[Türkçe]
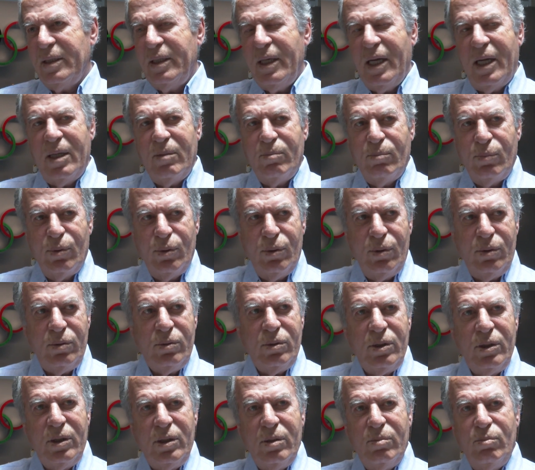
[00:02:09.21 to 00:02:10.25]
Yani bunu
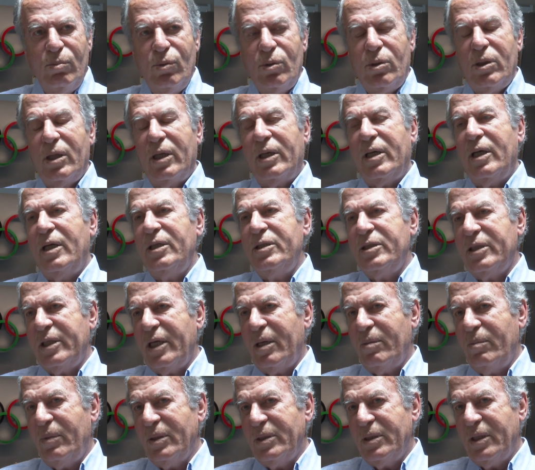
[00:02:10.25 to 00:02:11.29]
e, mutlaka
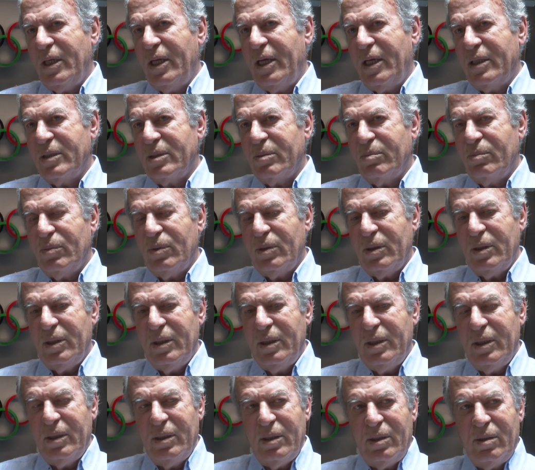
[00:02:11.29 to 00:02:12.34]
çıkarması lazım e,
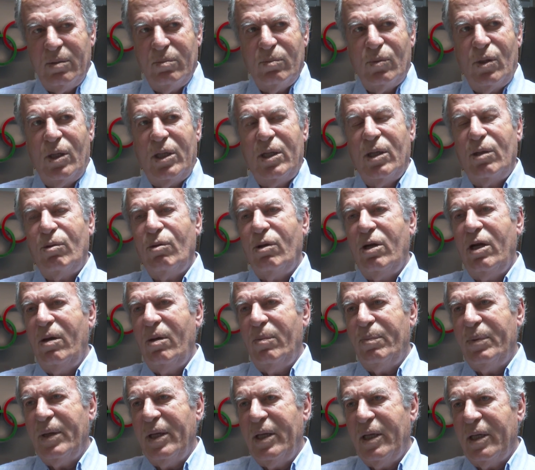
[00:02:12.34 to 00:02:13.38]
burada görev
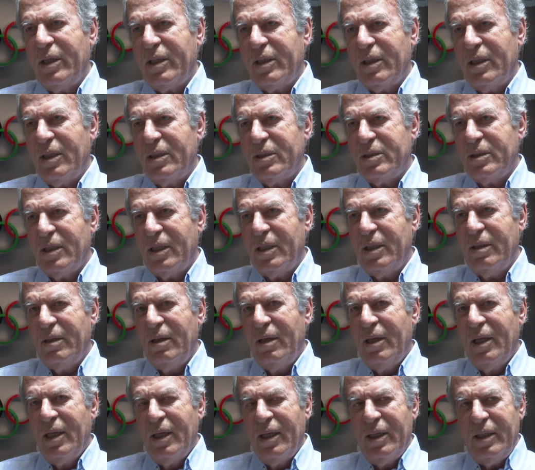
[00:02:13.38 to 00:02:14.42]
yapan arkadaşların.
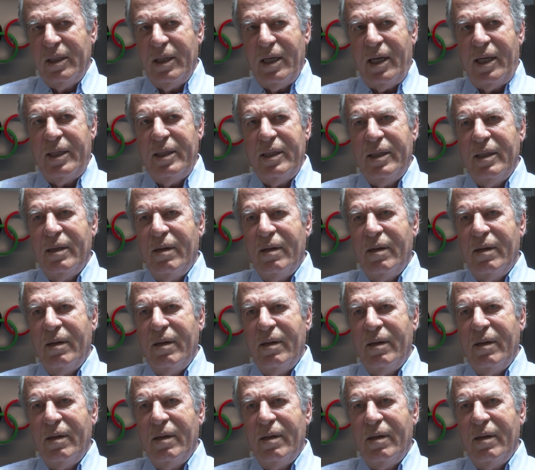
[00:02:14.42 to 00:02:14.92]
Yani